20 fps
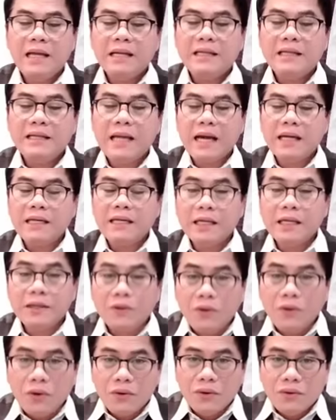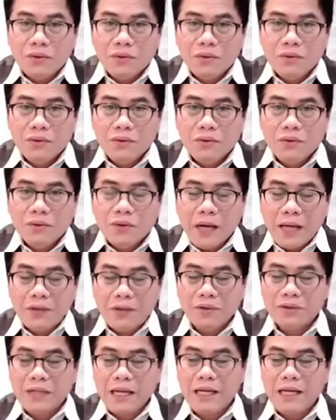ng linggo.
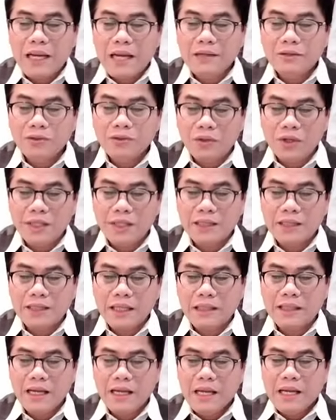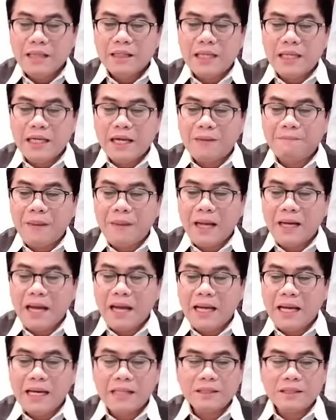Anong dahilan? Tuloy natin. Na
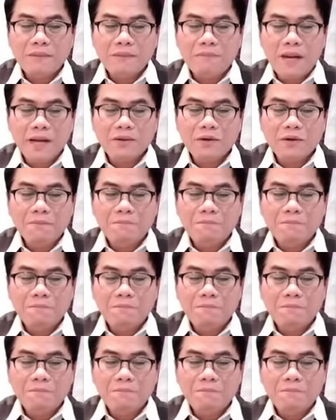nagpalaala sa bagong